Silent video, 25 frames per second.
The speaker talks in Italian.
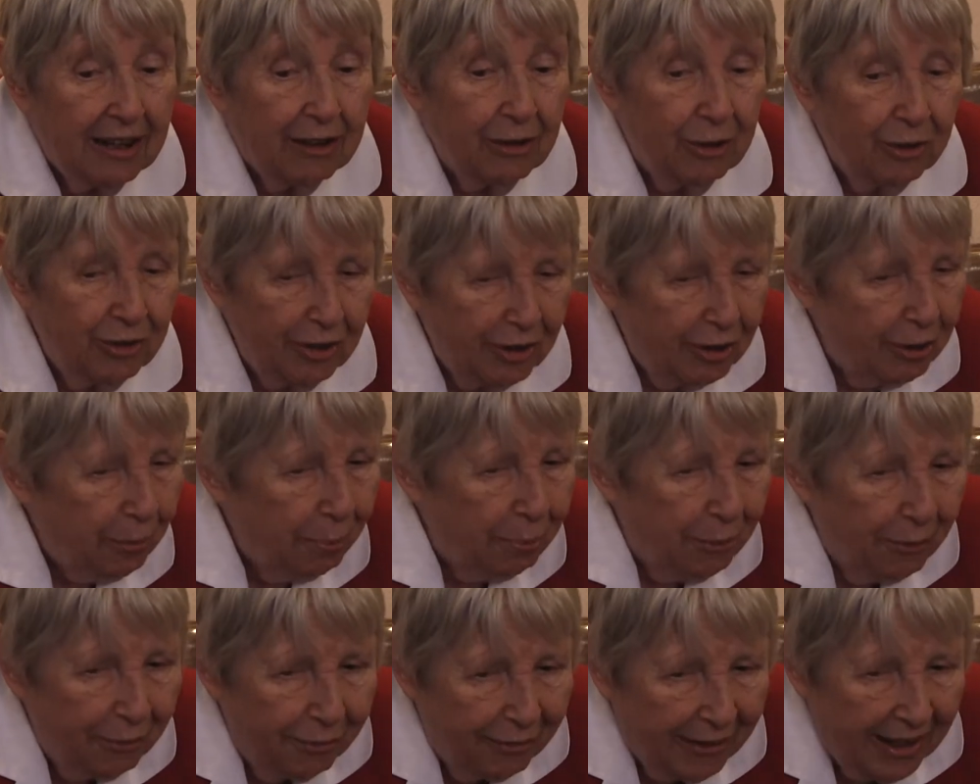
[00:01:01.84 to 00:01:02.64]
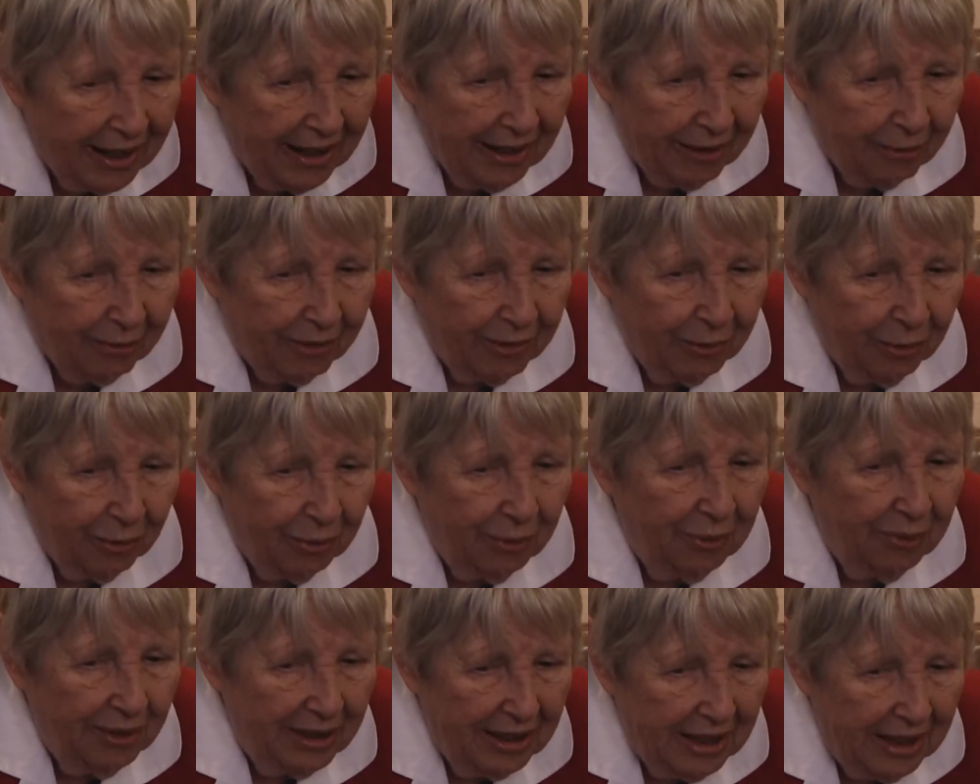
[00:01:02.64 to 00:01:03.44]
Cosa si può fare quando
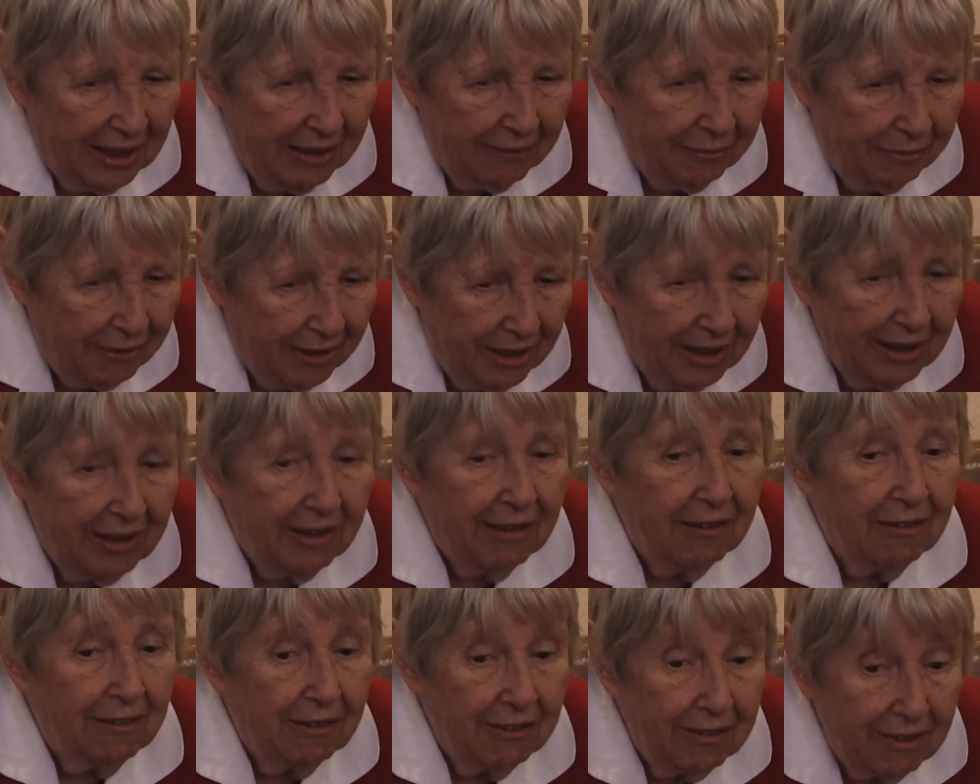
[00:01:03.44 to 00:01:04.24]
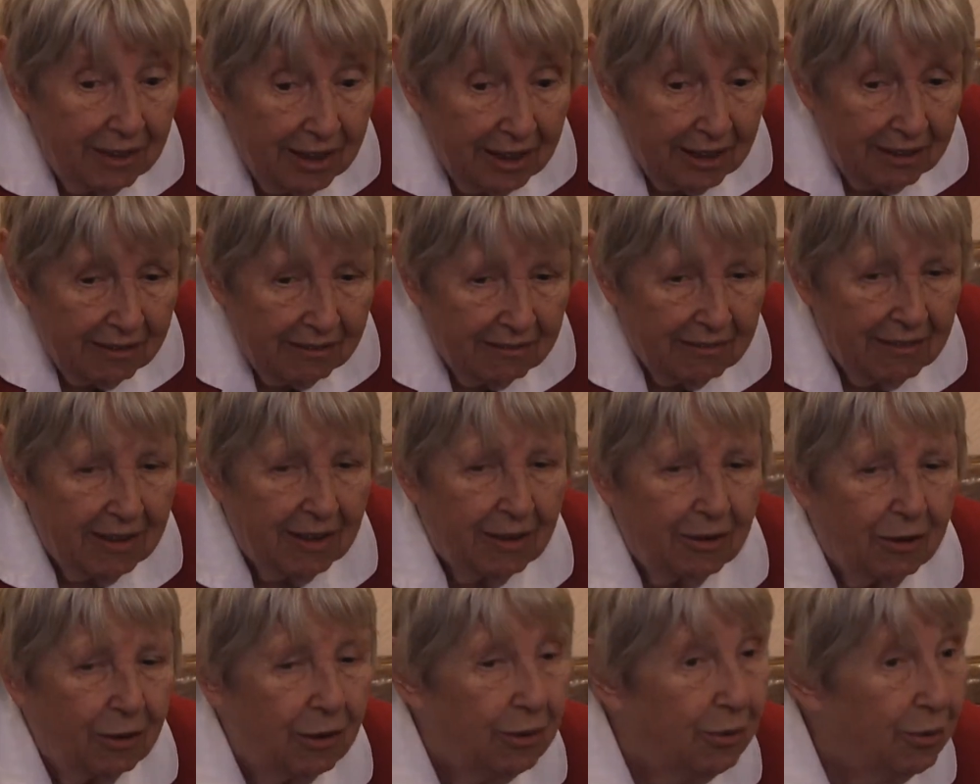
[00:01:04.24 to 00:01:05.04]
uno ha delle ferite così?
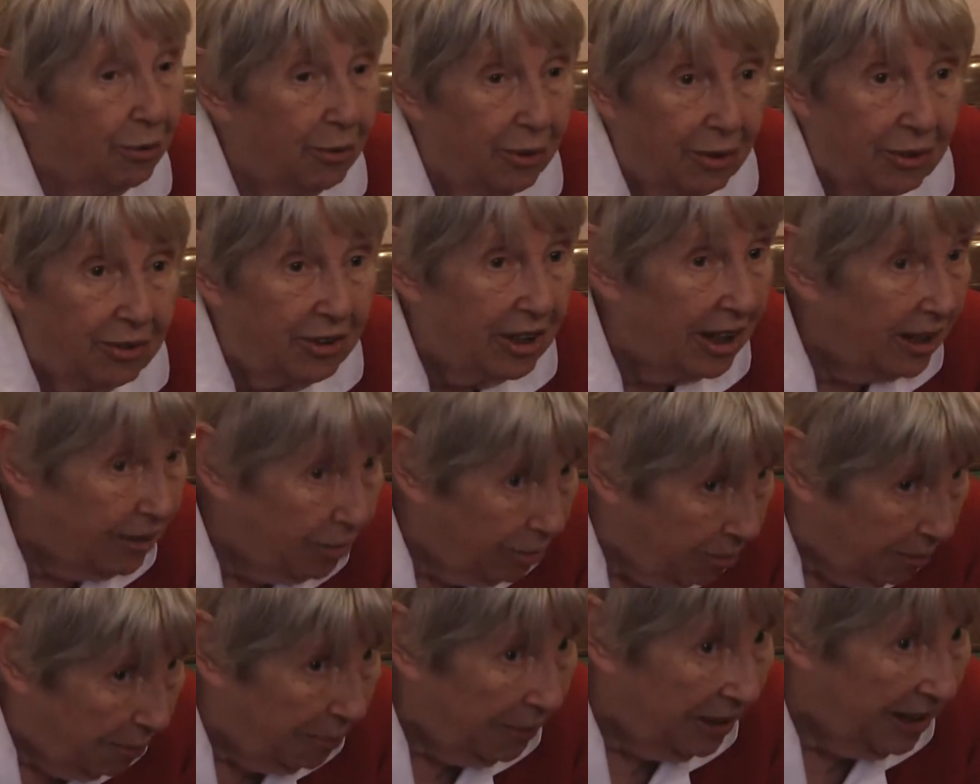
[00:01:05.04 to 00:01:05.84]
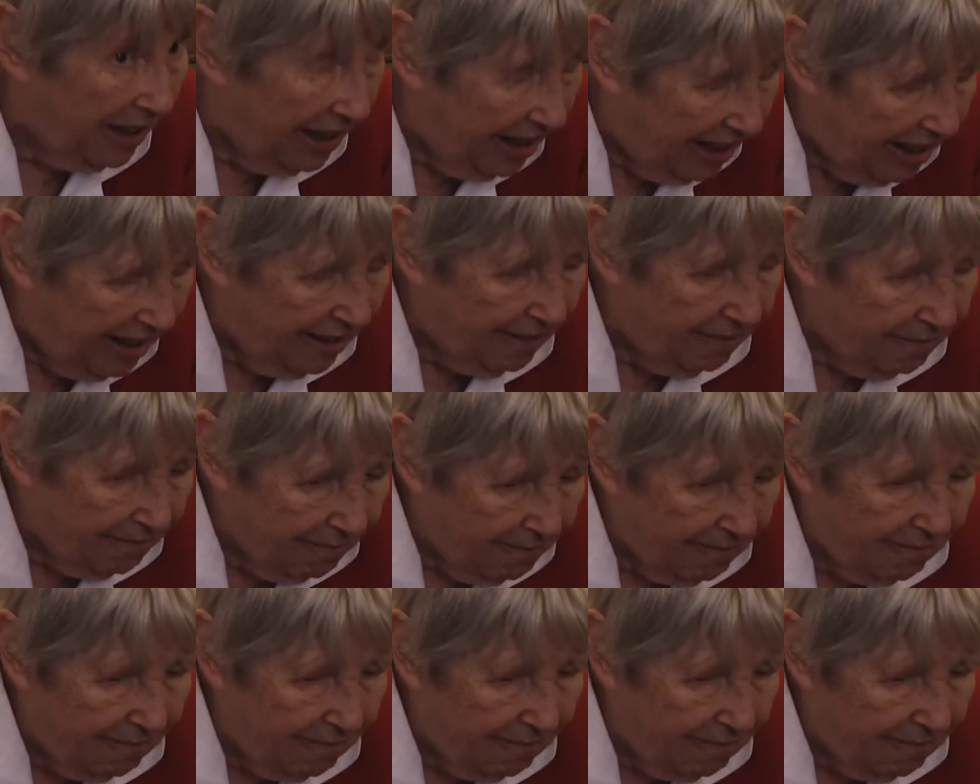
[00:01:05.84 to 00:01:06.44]
Ognuno ha la sua maniera.